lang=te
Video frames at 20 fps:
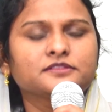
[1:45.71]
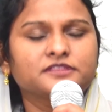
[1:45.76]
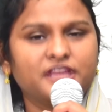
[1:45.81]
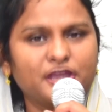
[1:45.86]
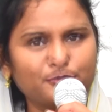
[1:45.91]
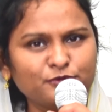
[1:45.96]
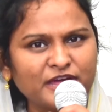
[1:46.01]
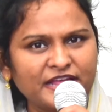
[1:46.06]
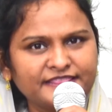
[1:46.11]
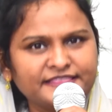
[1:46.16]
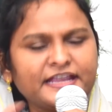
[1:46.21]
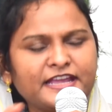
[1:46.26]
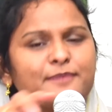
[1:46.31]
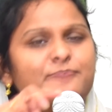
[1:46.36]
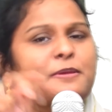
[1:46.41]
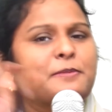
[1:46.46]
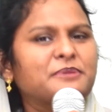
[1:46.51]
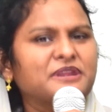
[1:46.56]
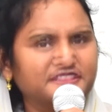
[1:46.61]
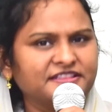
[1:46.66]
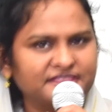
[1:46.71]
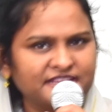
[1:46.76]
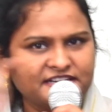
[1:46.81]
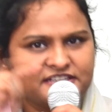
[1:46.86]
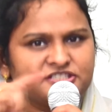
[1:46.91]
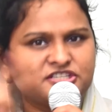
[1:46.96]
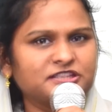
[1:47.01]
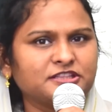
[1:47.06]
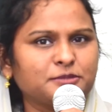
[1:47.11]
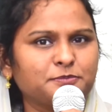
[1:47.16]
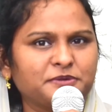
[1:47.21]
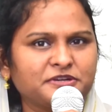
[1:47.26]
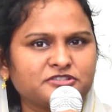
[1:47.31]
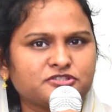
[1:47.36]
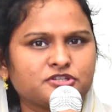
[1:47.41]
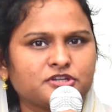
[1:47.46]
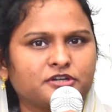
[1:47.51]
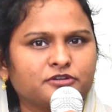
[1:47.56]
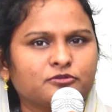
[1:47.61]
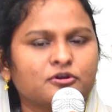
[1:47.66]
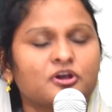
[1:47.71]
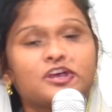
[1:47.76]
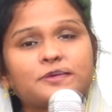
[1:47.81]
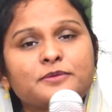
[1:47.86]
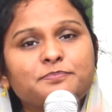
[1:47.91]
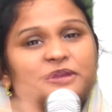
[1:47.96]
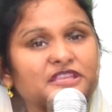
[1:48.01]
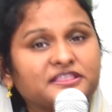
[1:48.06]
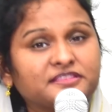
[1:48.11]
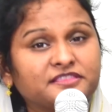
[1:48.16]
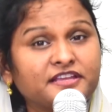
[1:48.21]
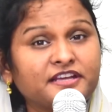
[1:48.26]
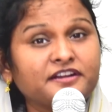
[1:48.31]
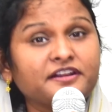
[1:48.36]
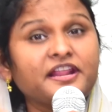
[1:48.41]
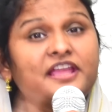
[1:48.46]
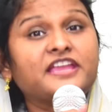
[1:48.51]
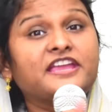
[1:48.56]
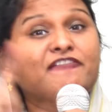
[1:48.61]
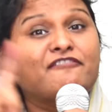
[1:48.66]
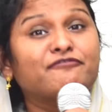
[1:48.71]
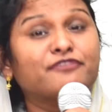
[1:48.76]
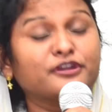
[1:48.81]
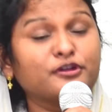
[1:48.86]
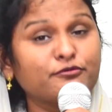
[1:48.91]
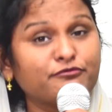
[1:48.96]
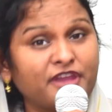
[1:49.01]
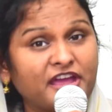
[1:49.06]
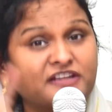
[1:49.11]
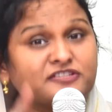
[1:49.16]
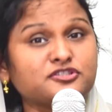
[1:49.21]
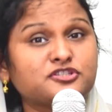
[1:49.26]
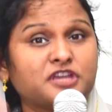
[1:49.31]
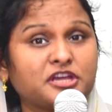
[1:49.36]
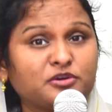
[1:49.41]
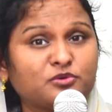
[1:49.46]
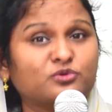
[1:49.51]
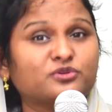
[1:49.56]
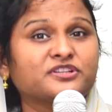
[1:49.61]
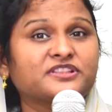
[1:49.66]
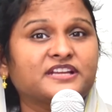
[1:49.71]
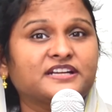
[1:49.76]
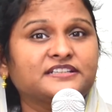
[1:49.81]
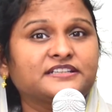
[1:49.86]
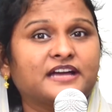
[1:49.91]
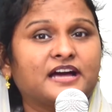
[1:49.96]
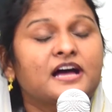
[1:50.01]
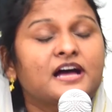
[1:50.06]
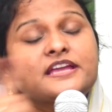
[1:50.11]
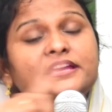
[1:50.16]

దేవుడు అందుకే మిమ్మల్ని ఇద్దరిని జతపరిచాడు మీ ఇద్దరిని ఎవరు వేరు చేయకూడదంట